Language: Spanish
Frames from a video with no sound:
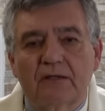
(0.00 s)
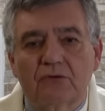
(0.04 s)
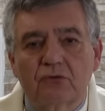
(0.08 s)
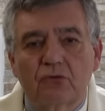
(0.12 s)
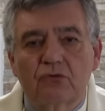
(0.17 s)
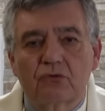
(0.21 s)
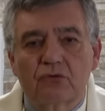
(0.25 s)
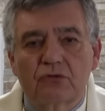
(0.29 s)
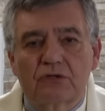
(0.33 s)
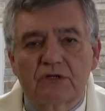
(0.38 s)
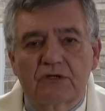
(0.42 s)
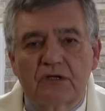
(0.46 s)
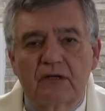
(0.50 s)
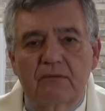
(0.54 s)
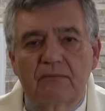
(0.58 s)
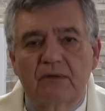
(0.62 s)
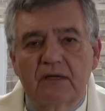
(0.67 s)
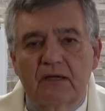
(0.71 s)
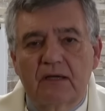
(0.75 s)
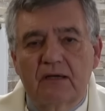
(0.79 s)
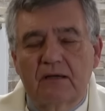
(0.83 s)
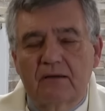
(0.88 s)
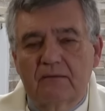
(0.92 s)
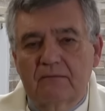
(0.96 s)
todo es
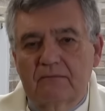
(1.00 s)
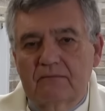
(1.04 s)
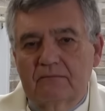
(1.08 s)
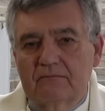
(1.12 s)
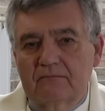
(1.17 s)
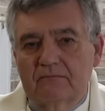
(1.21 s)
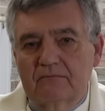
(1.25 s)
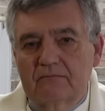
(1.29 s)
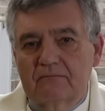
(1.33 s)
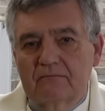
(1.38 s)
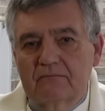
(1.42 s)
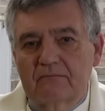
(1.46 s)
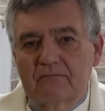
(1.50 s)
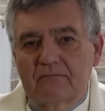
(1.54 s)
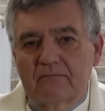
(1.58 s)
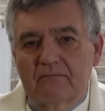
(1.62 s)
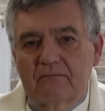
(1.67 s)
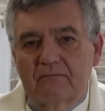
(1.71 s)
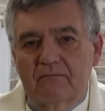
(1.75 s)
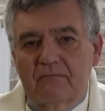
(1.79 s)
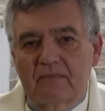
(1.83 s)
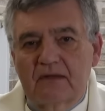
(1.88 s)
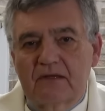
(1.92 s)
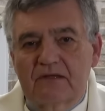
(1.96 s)
química.
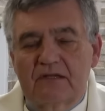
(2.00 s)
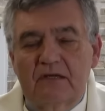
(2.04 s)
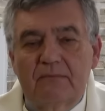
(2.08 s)
Si